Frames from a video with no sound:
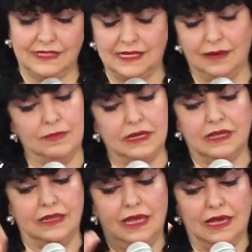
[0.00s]
Siempre
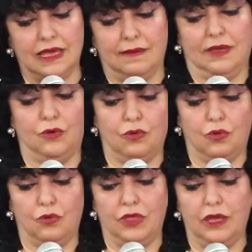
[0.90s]
tenía que haber un
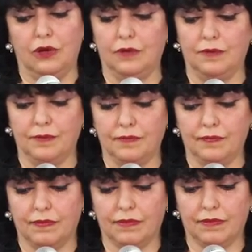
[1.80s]
judío
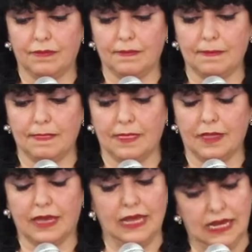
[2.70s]

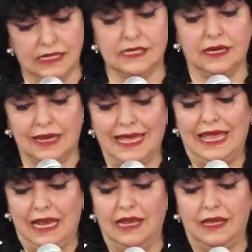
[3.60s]
que
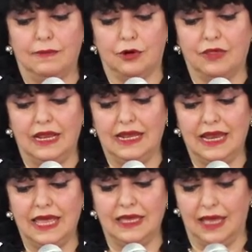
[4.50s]
leyera el libro de la
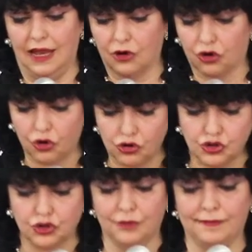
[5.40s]
ley, el
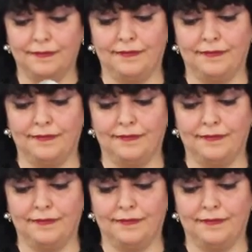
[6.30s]
rollo.